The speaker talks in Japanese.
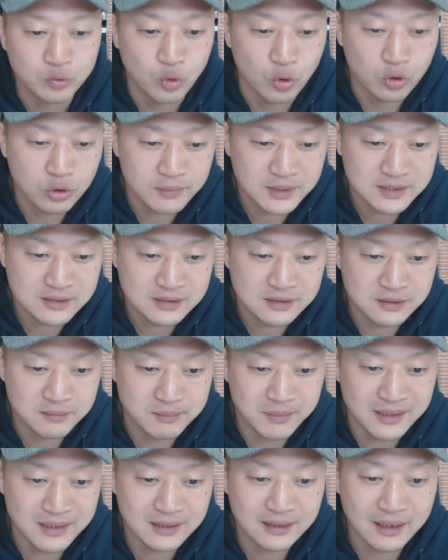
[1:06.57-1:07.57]
特別
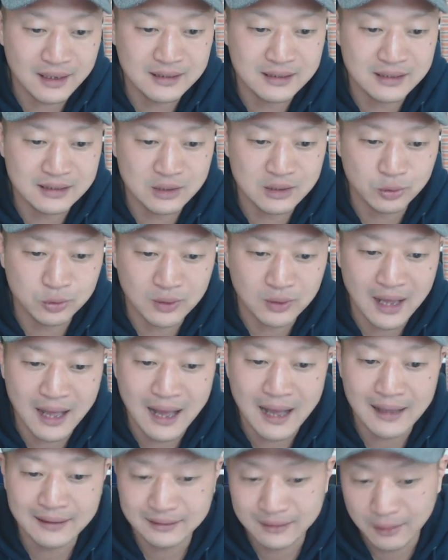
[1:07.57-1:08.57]
めでたい出来事
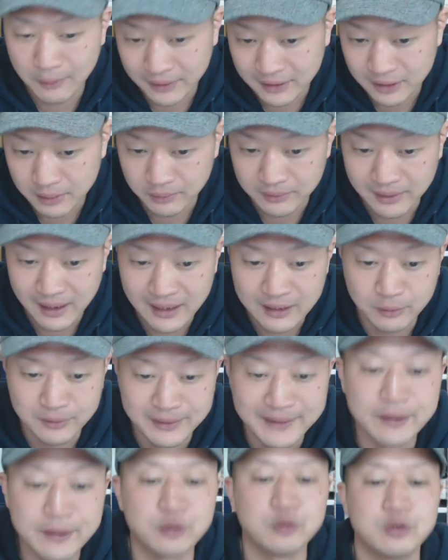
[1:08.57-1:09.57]
があったわけでもないの
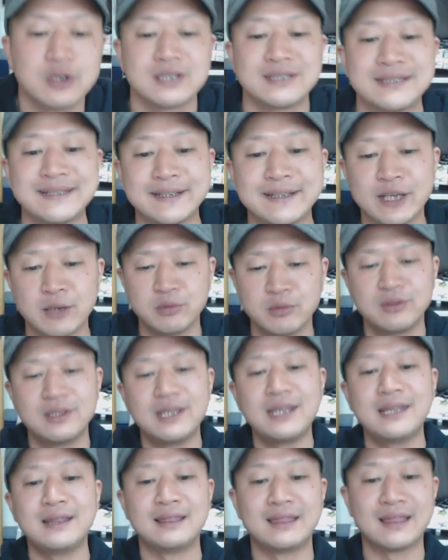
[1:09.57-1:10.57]
に、嬉しい気
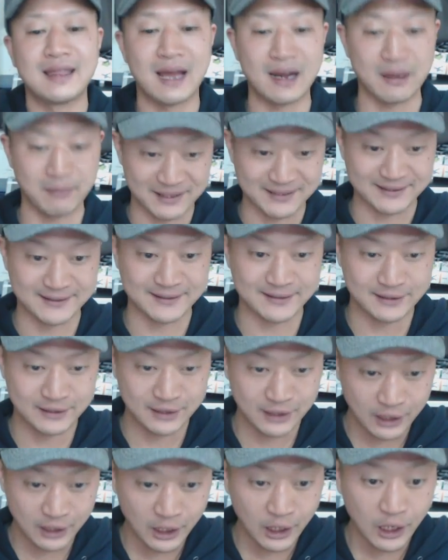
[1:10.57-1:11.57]
分になれます。
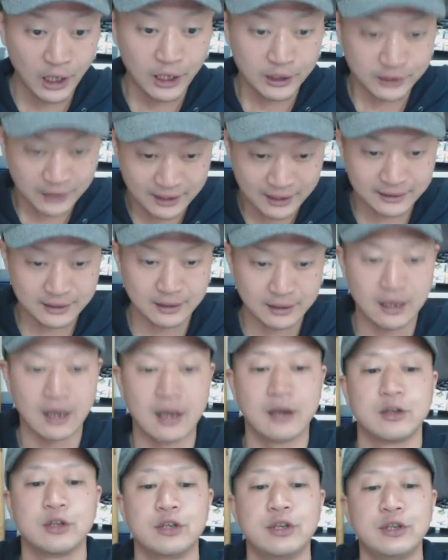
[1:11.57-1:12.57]
天気
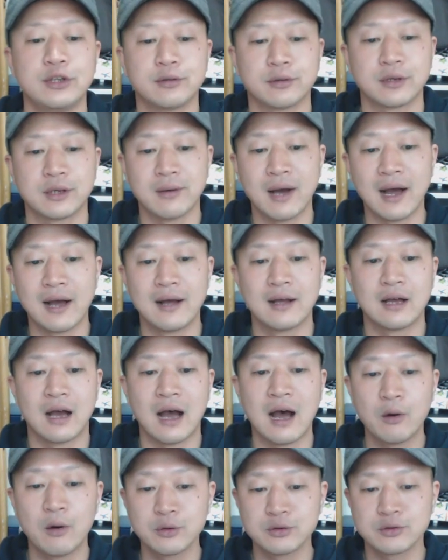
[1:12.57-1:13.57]
がいいときは、
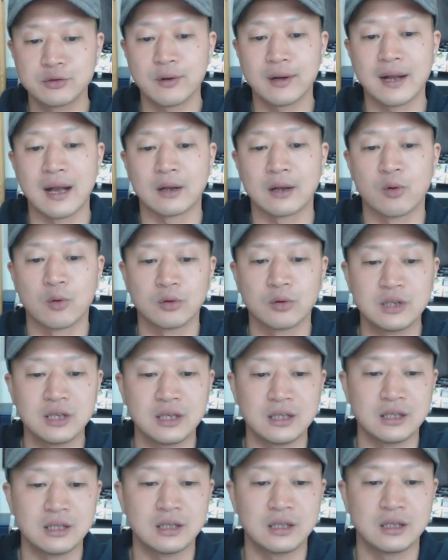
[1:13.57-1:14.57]
青空がここ
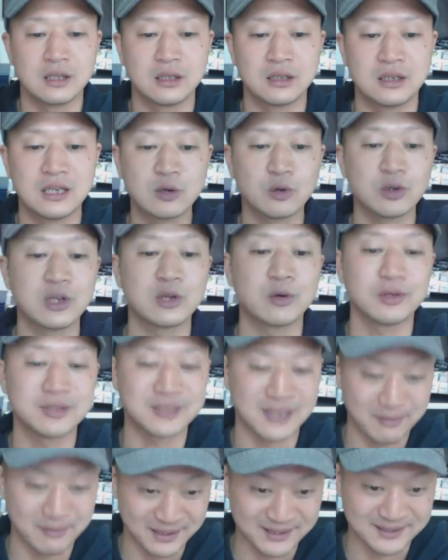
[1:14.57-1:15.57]
にニコニコ
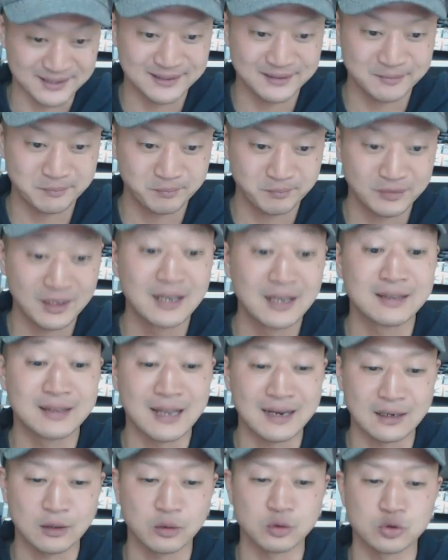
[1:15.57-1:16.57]
しています。
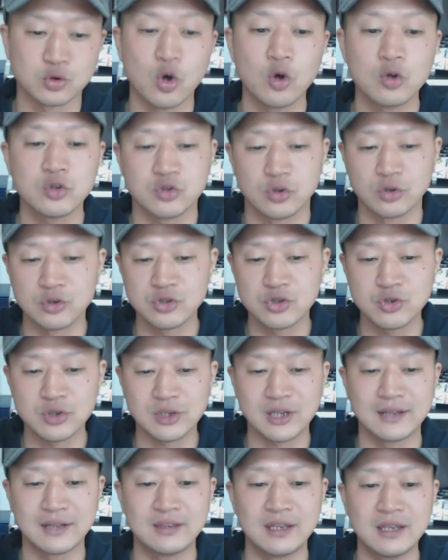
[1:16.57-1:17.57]
だからこそ、その
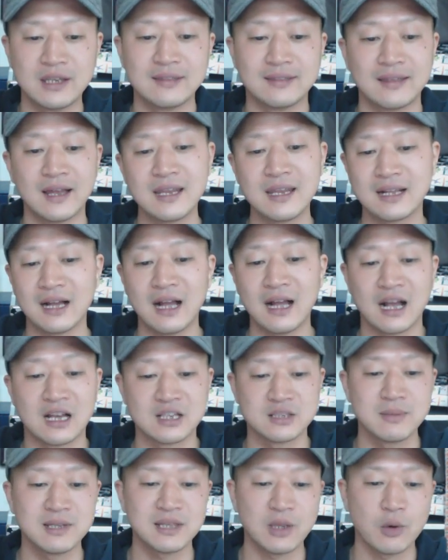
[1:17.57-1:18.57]
瞬間に何か
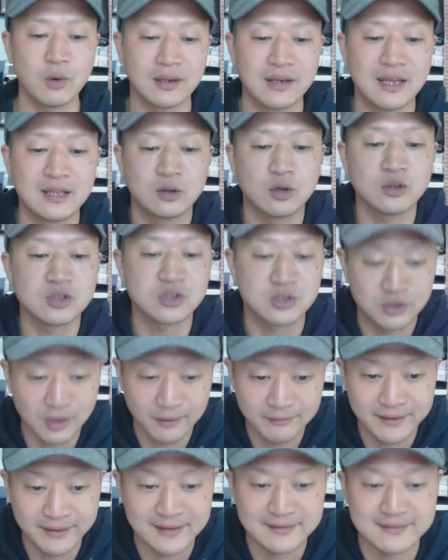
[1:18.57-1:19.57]
始めておかないと
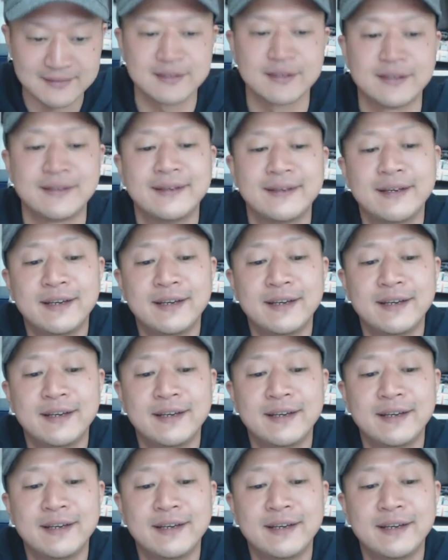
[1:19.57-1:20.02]
損です。